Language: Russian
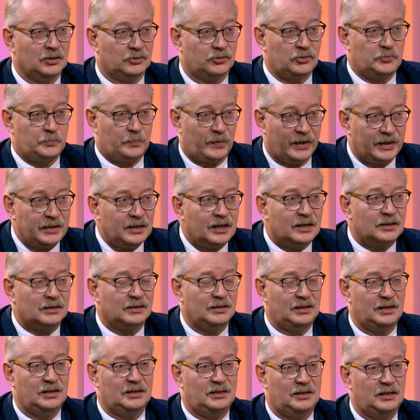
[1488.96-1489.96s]
То есть
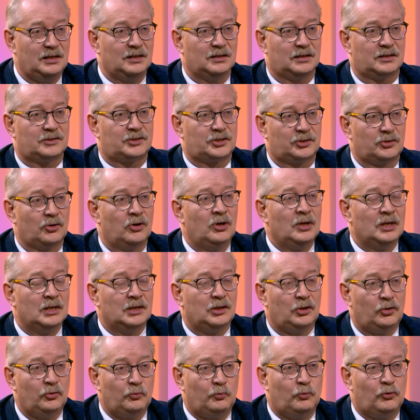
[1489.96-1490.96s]
понятное дело, что
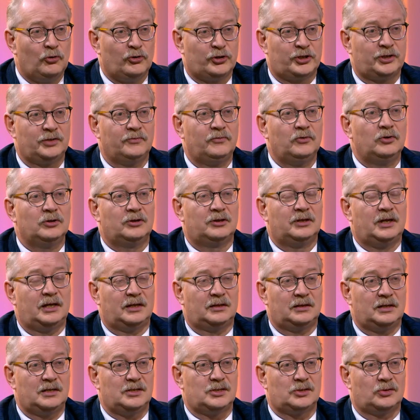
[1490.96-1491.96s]
любое животное –
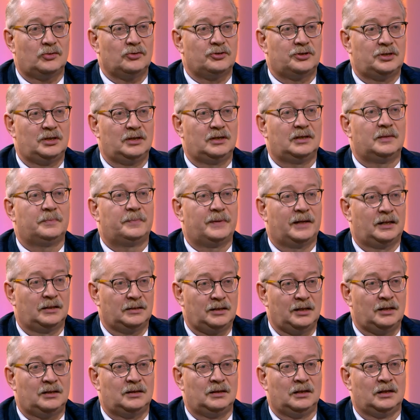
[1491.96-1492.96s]
это источник
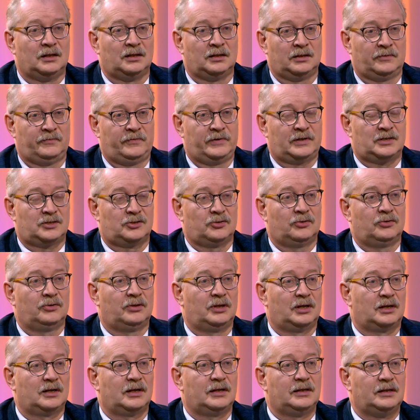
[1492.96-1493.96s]
дополнительных
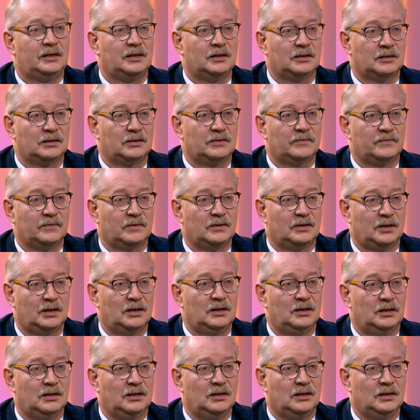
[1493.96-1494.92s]
инфекционных агентов. Да?